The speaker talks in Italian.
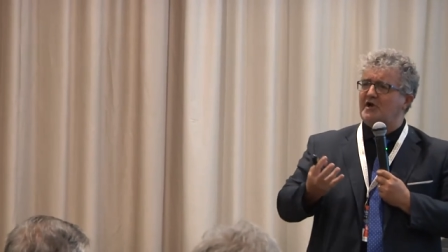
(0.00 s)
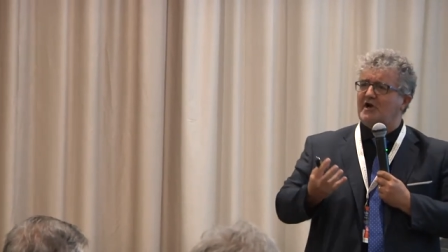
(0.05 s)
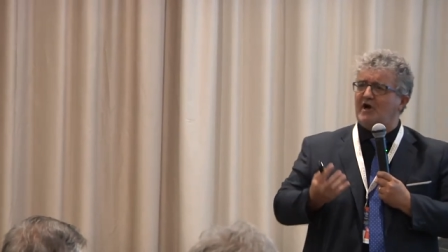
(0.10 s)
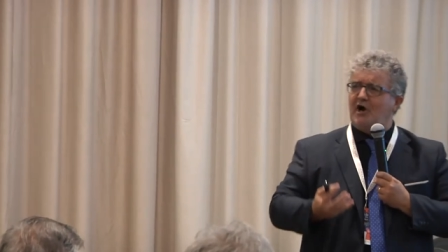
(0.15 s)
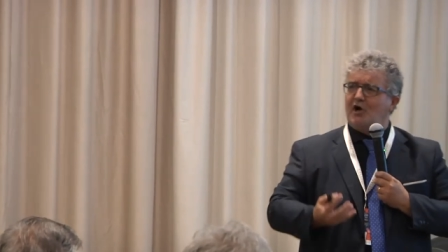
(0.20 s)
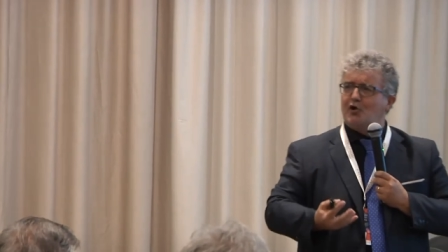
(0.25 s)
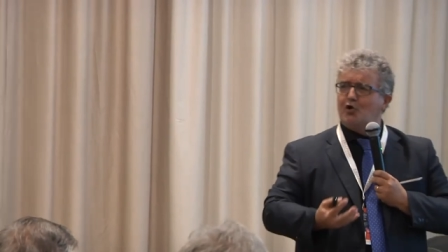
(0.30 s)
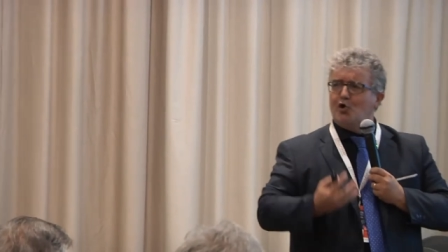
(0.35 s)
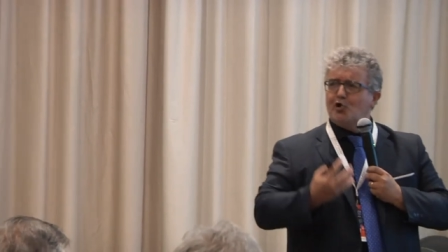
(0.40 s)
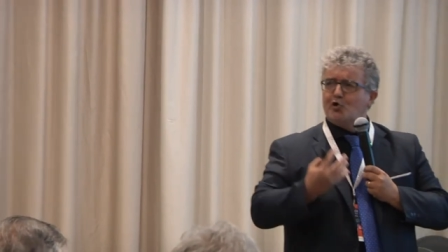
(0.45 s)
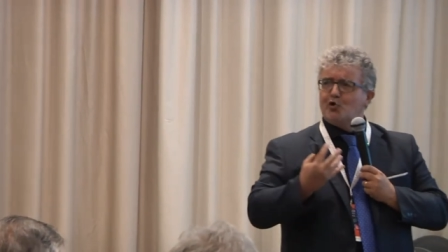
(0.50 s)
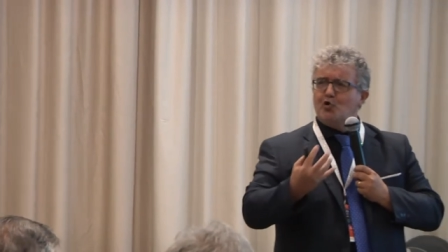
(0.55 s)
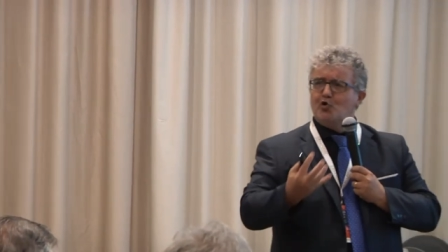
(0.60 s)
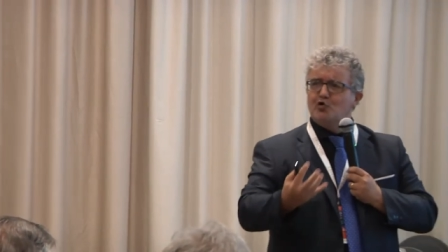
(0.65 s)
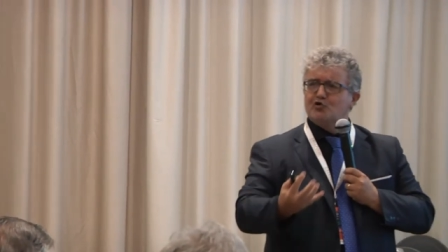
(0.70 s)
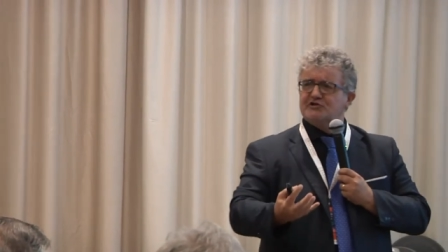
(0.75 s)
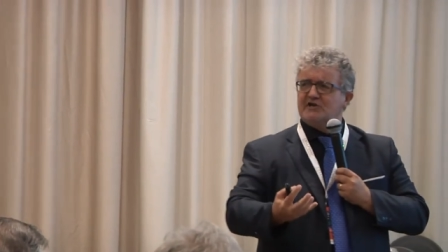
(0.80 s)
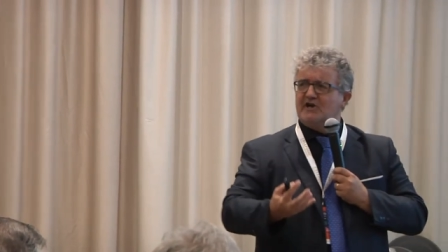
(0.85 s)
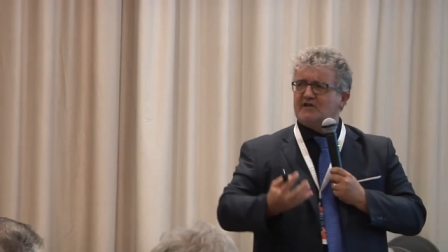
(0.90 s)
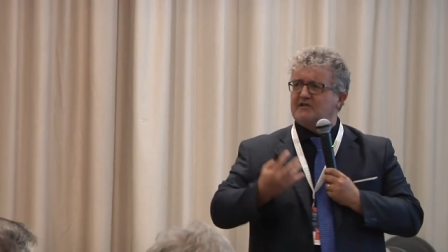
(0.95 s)

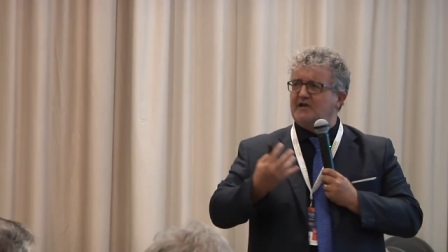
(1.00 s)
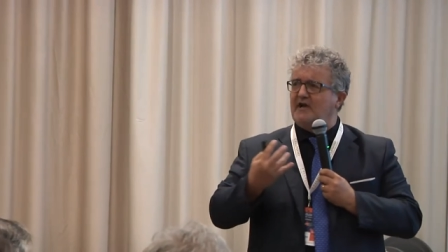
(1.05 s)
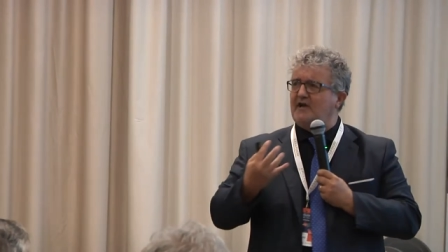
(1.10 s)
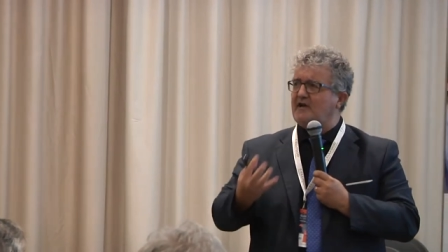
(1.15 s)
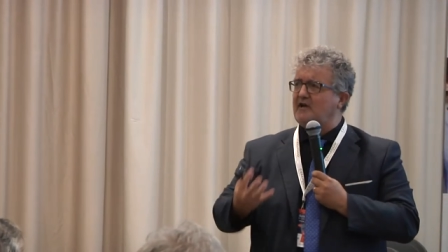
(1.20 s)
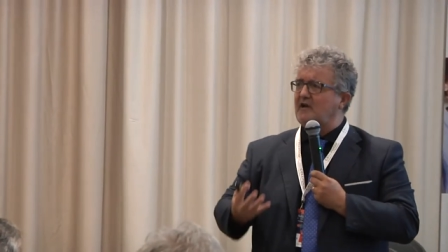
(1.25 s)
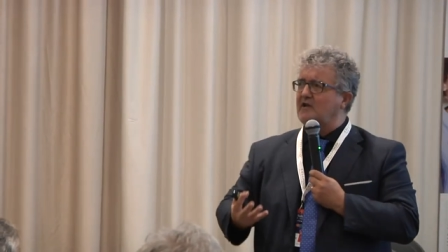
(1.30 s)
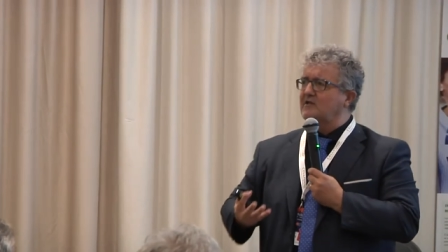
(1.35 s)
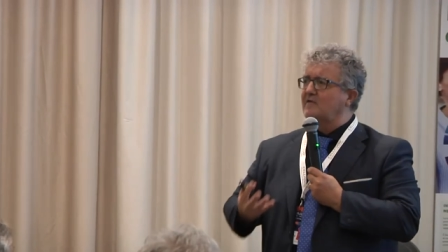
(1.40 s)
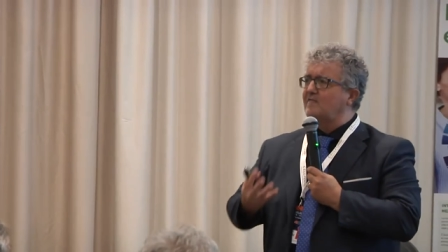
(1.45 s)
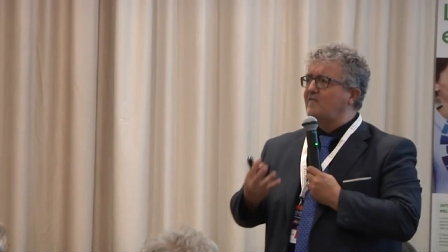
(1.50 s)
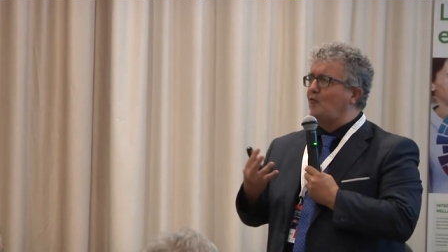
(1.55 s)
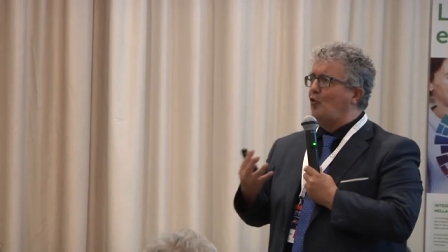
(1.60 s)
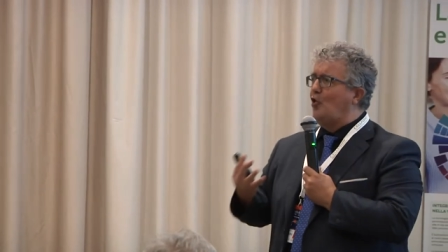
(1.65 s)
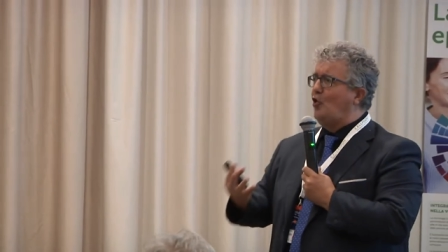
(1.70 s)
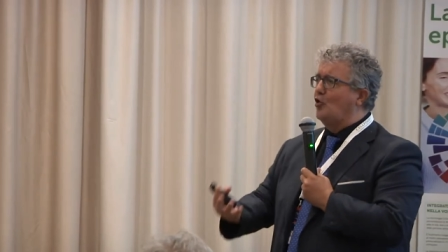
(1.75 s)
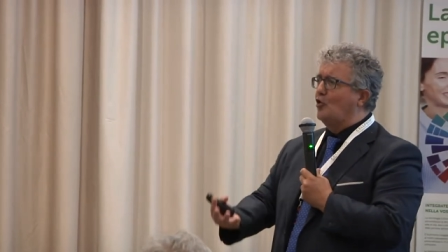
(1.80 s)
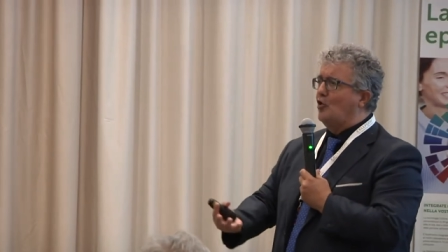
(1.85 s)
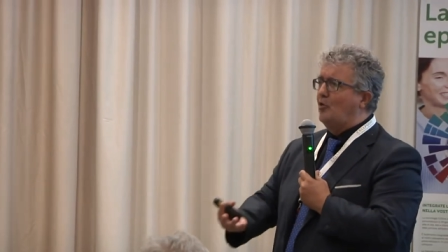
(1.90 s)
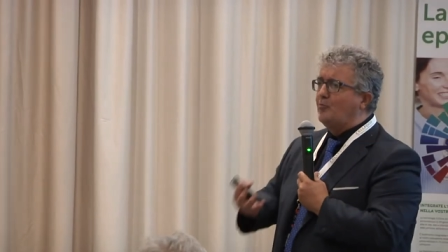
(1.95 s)
calorosa, terra di
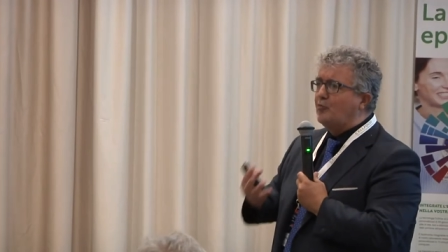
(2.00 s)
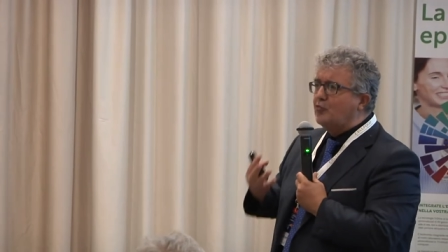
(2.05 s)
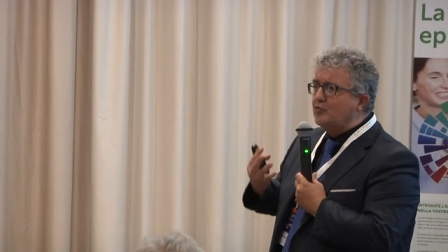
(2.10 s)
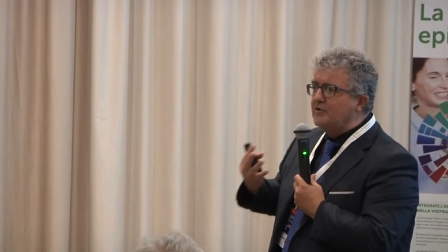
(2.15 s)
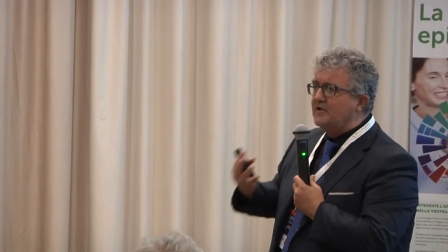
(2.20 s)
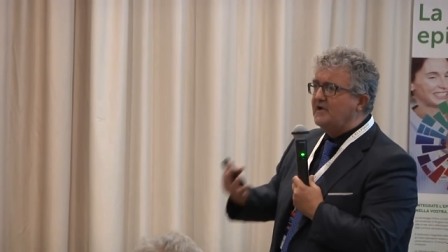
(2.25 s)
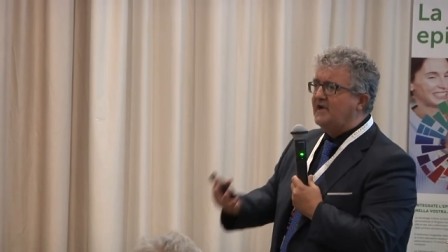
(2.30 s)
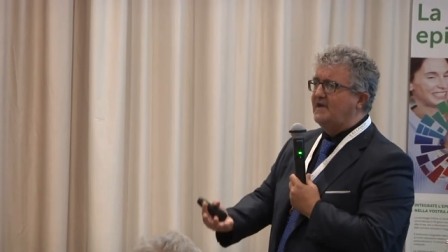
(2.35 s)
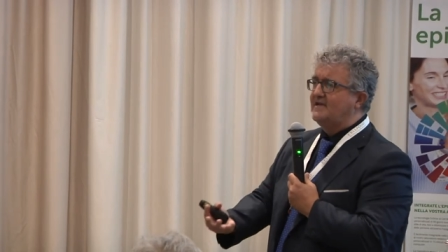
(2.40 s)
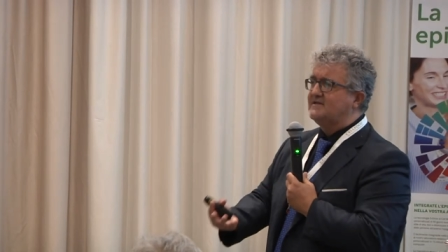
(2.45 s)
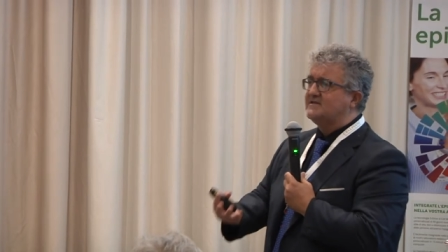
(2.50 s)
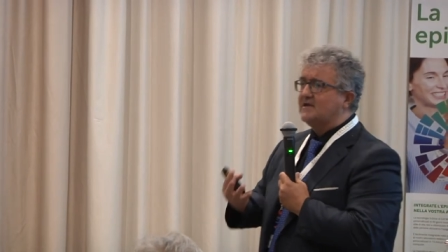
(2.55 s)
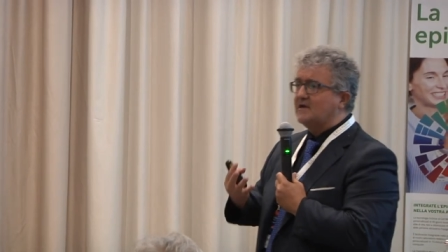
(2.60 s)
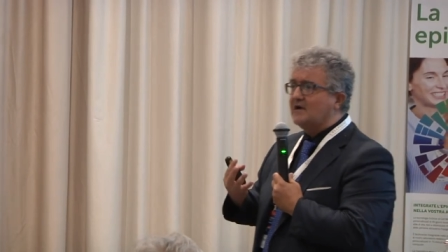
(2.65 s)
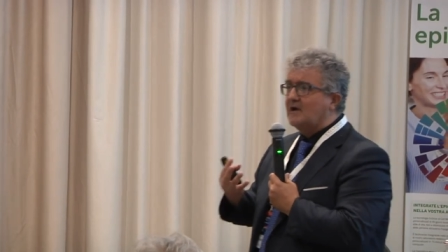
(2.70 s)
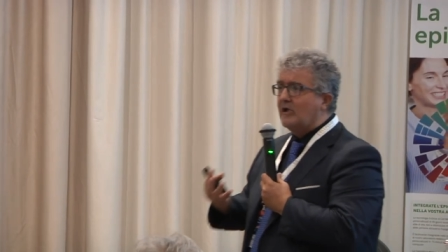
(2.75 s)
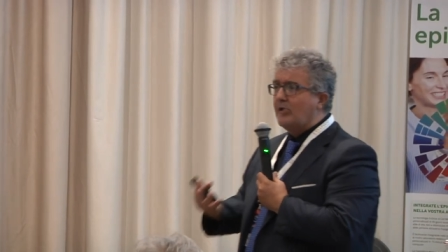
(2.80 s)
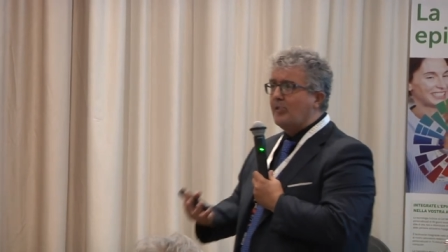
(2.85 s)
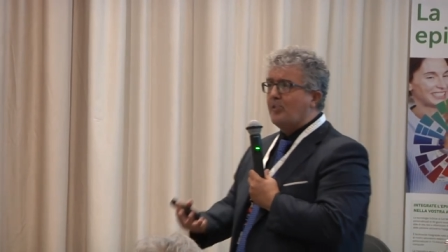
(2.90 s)
fuoco, pugliese.